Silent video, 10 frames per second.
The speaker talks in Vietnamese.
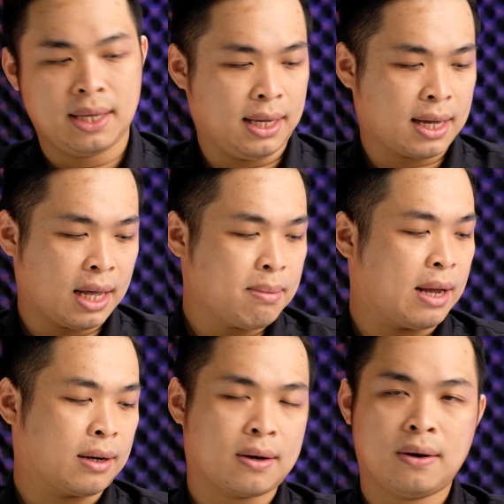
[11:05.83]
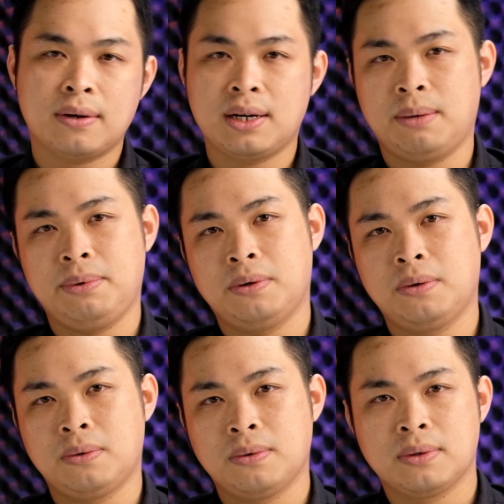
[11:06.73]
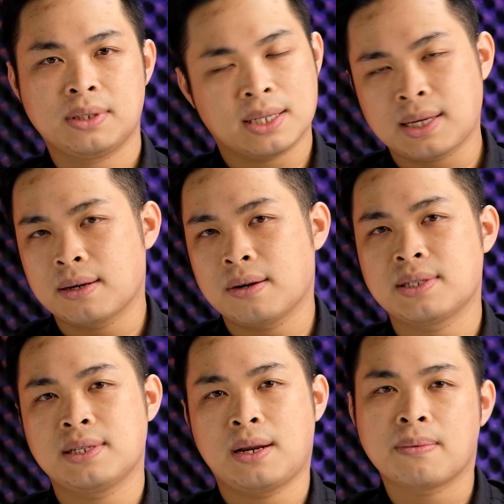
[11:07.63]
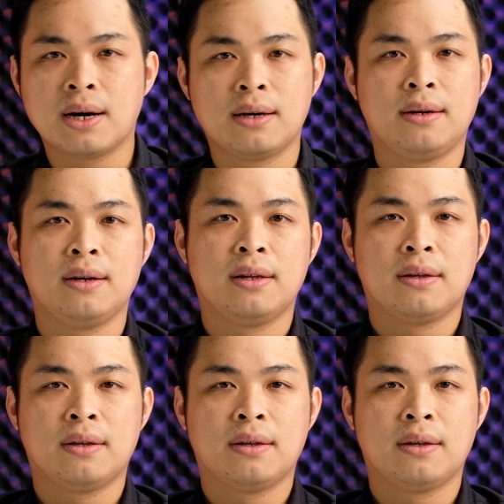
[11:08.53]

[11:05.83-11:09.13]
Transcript: thì cái bản có GPU chắc chắn nó sẽ nóng hơn